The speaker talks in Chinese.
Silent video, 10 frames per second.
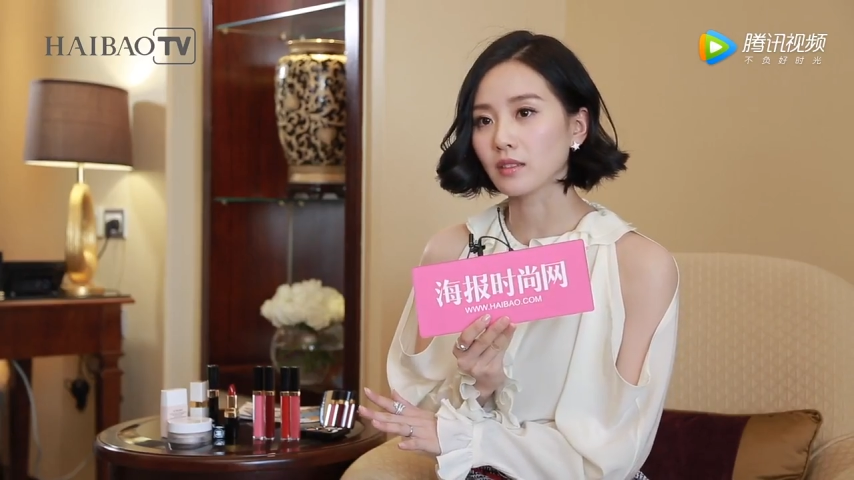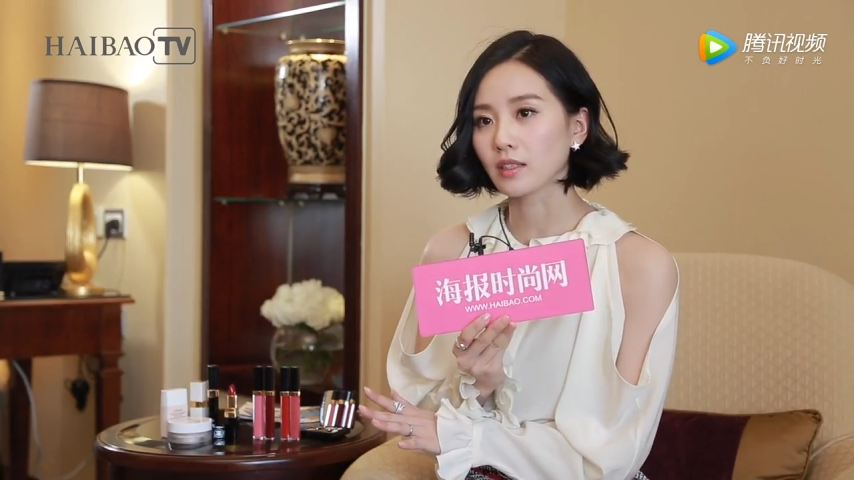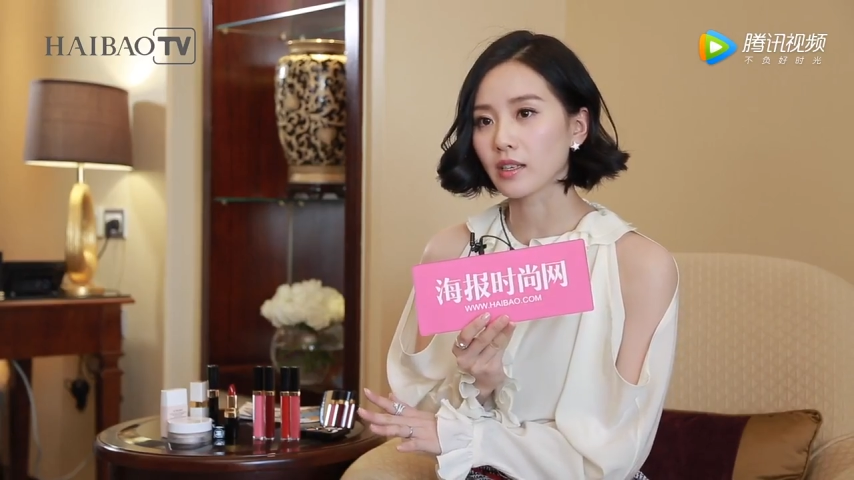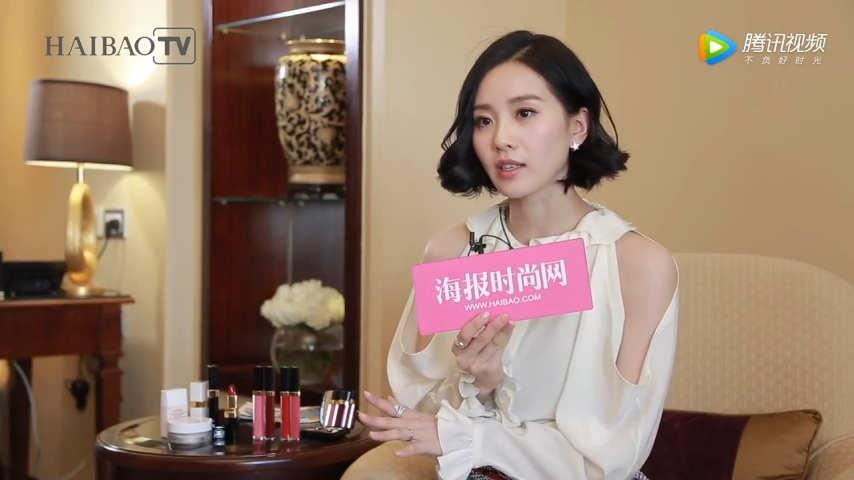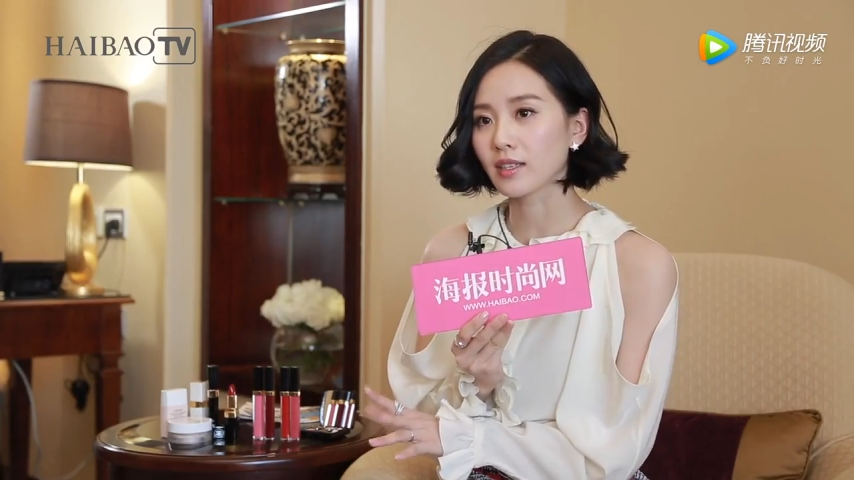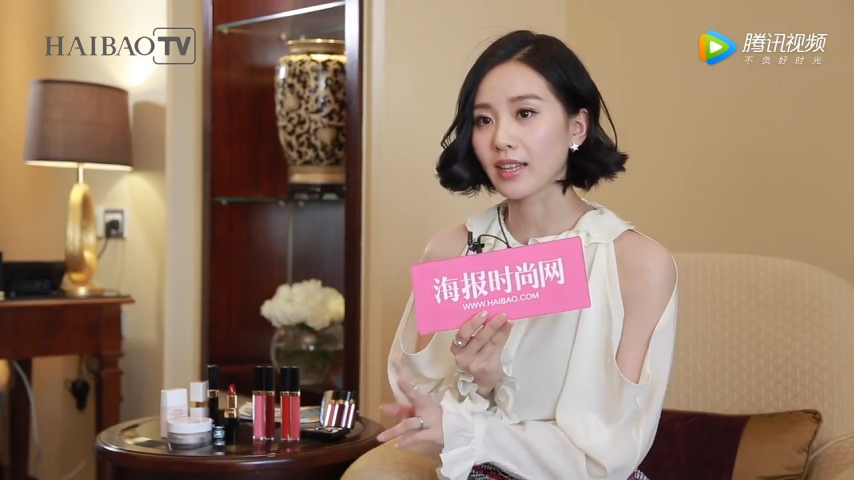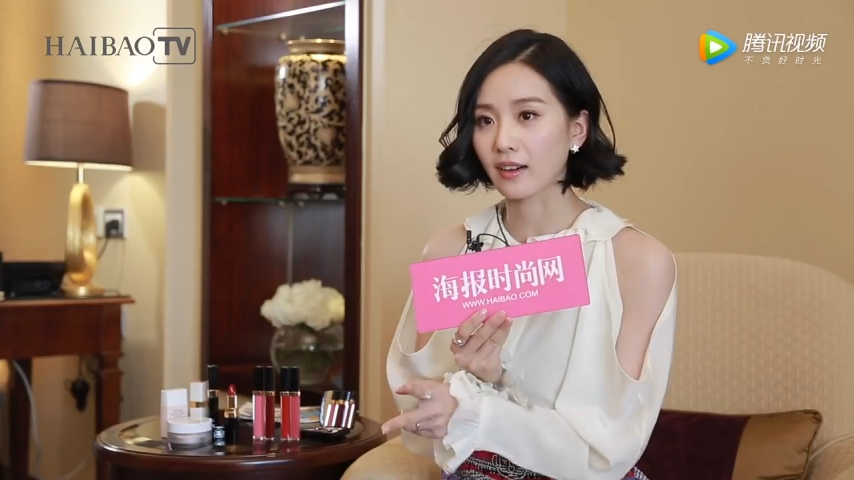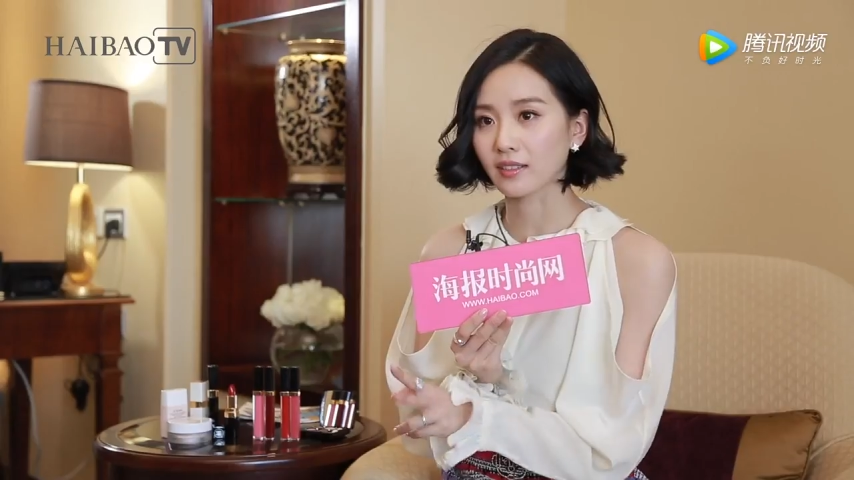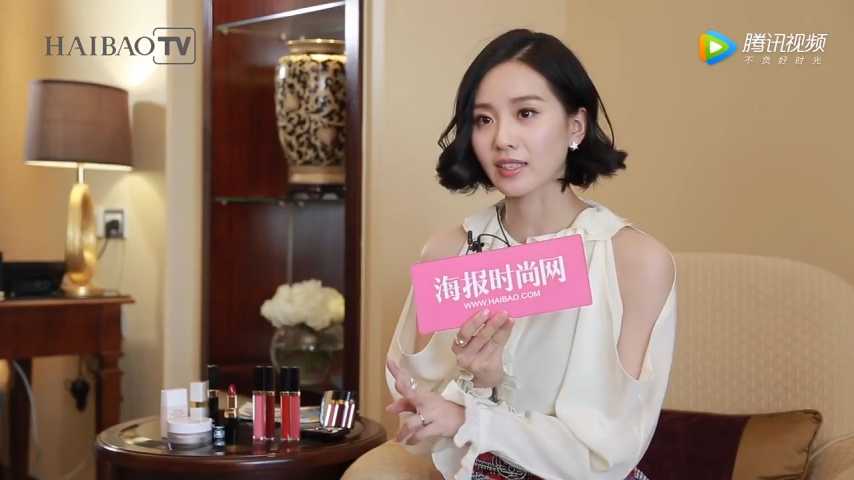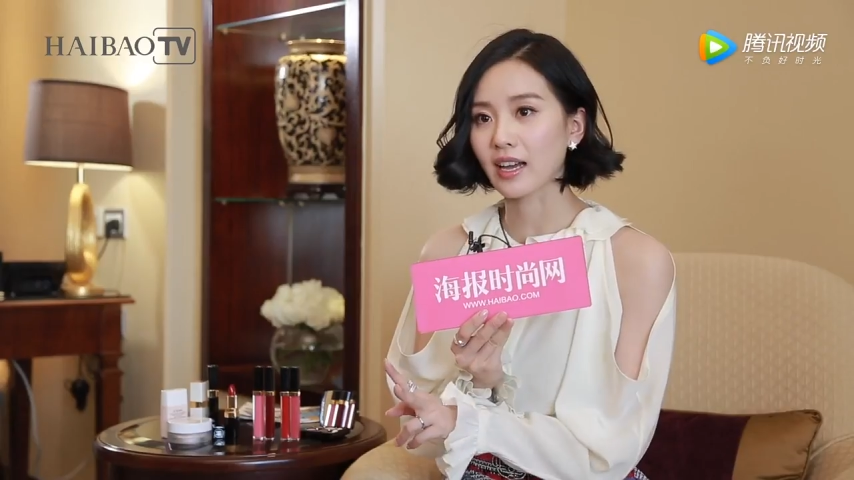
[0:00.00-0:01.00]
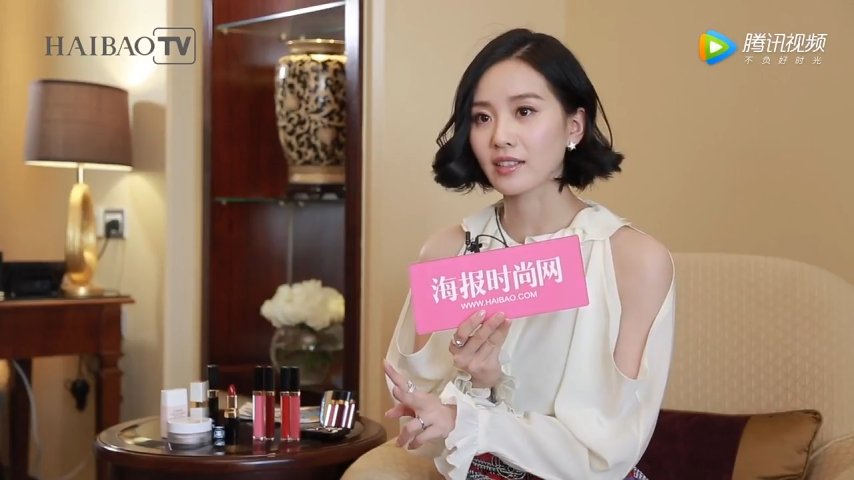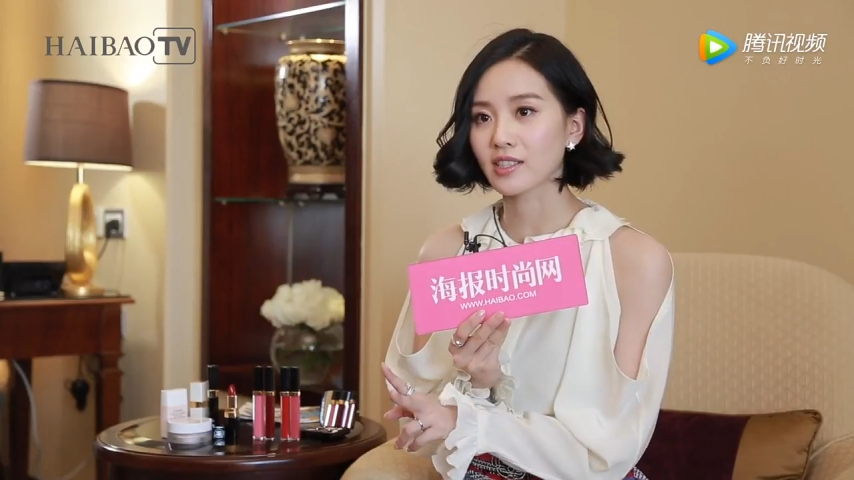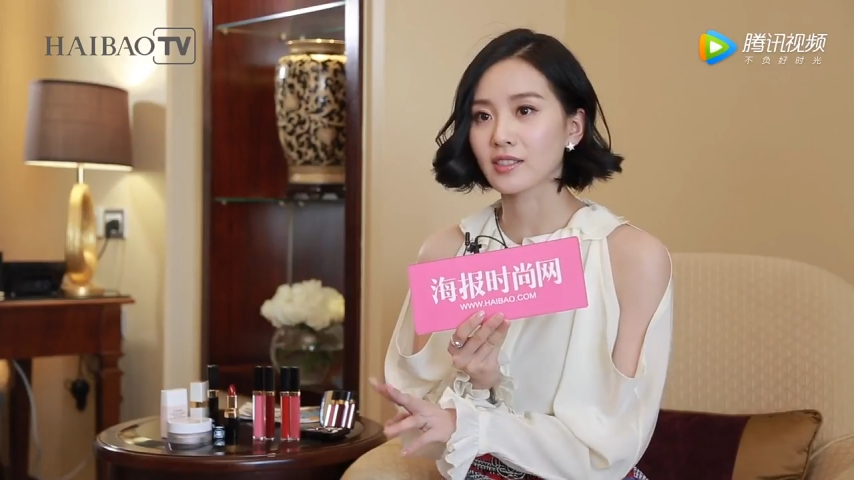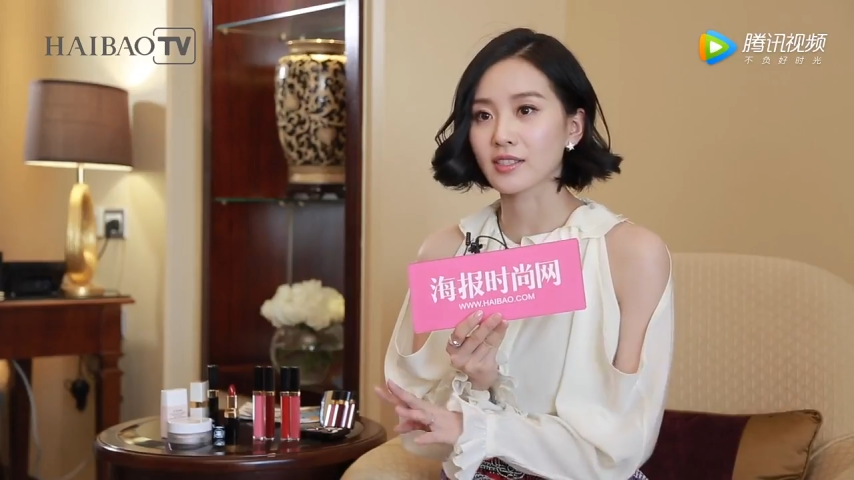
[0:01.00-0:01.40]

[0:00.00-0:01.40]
你可以两个搭，甚